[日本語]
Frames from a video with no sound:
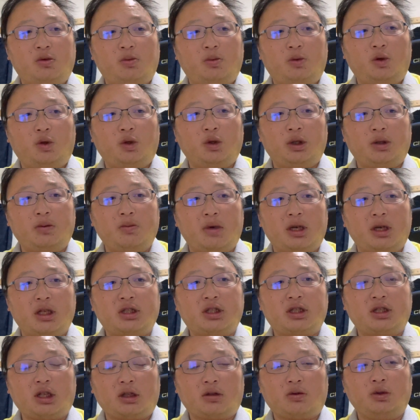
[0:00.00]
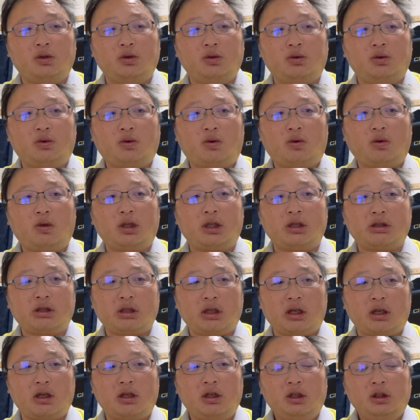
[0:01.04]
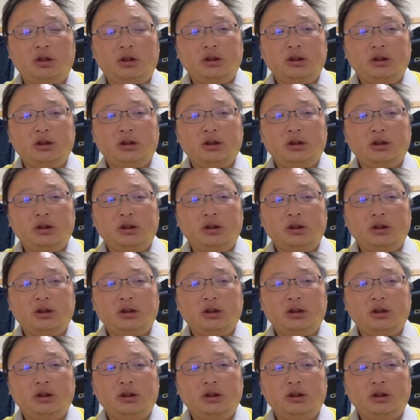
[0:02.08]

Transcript: 思いましたというところですね。